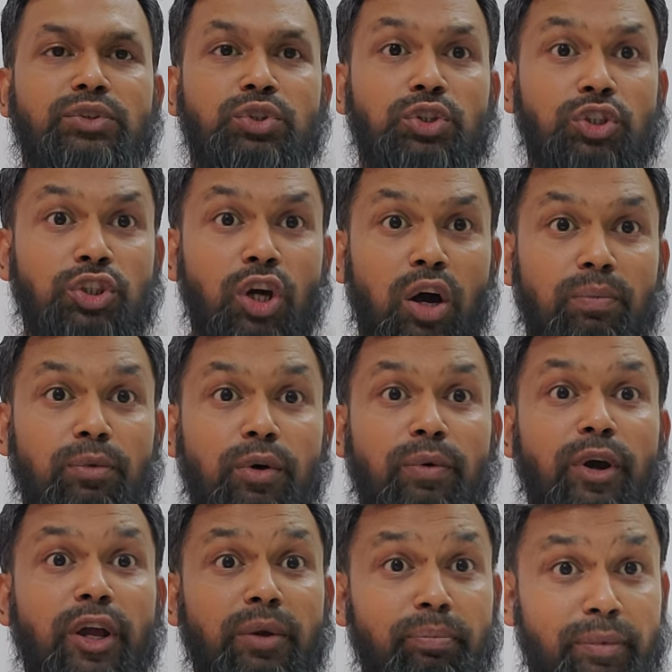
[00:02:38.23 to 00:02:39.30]
যদি সম্ভব
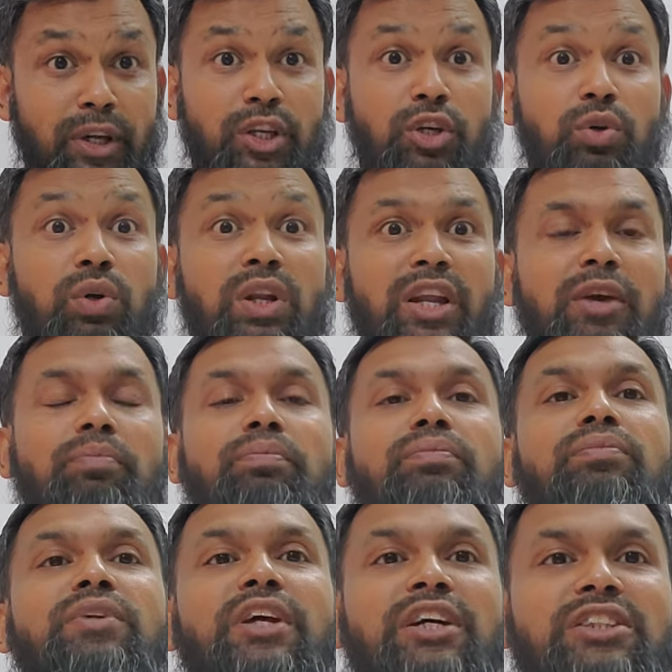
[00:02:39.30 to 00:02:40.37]
হয় ভিডিও ক্লিপ
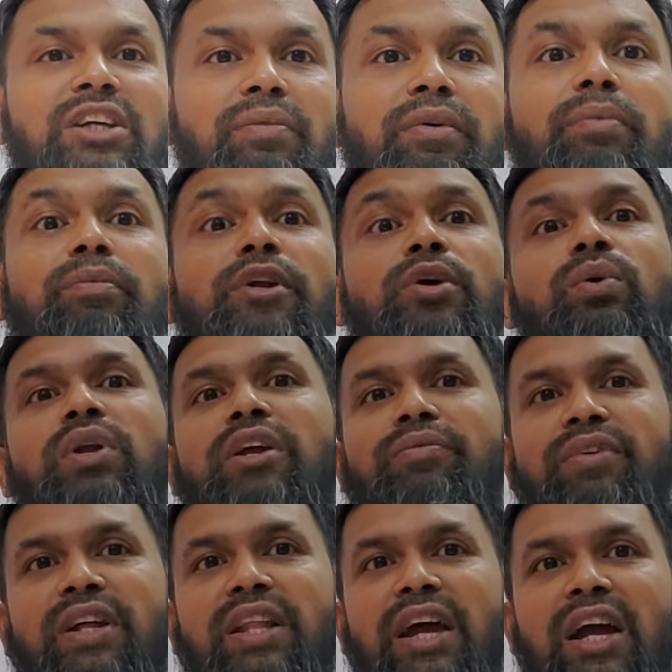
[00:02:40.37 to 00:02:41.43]
নিয়ে যাবেন ভিডিও
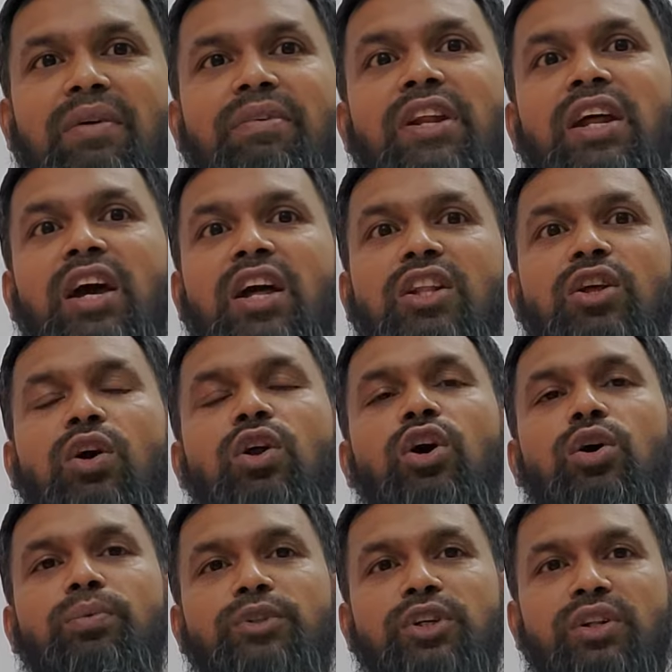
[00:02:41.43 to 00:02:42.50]
ক্লিপটা দেখাবেন তখন
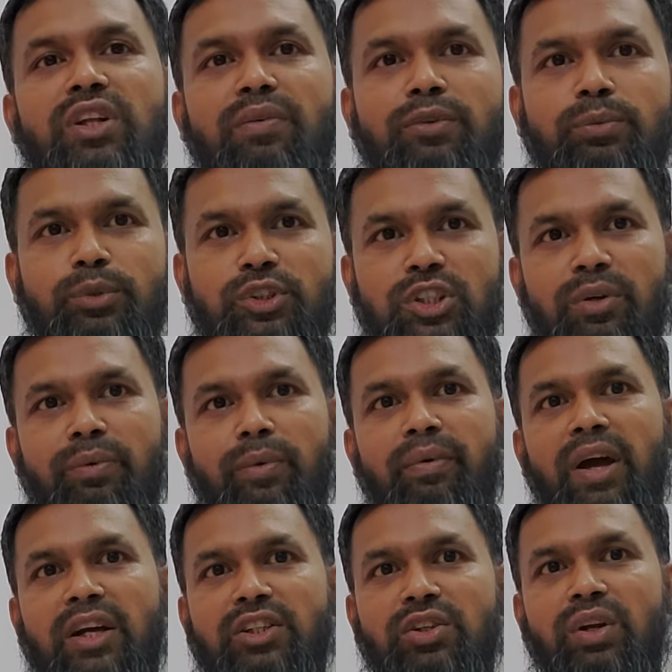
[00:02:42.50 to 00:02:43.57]
অকুপেশনাল থেরাপি বুঝতে পারবে
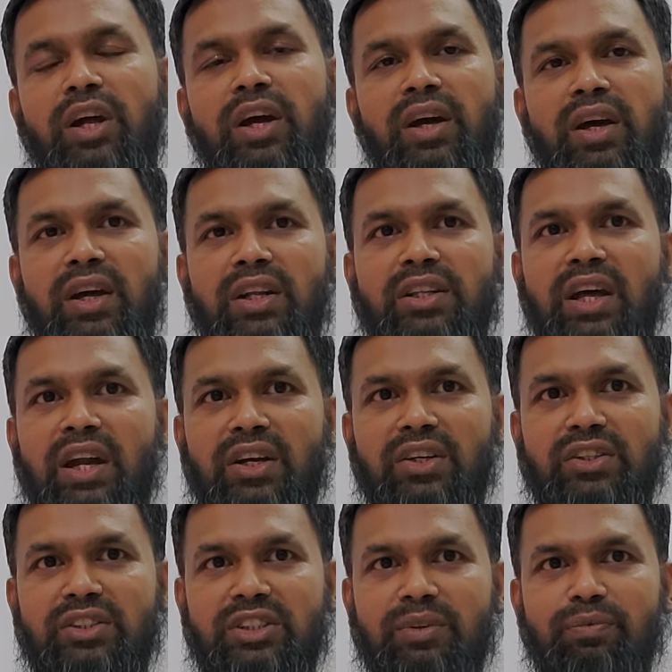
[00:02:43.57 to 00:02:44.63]
আসলে তার
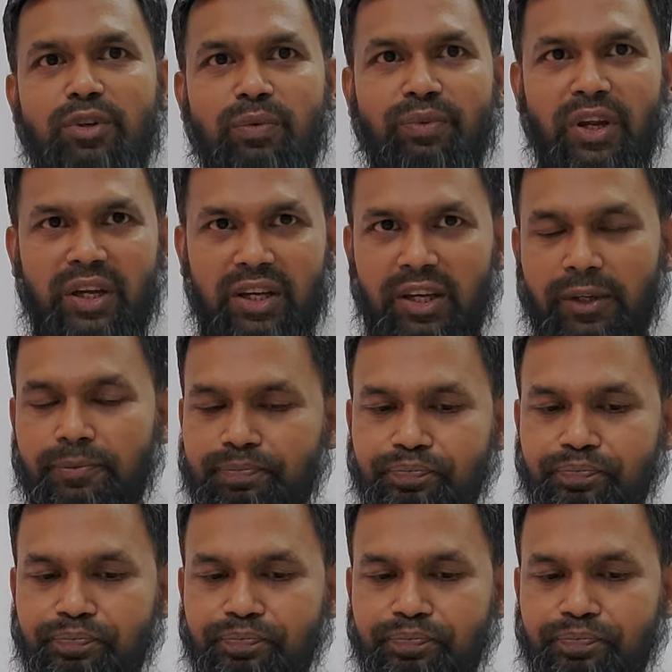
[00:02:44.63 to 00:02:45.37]
সিমটমটা কী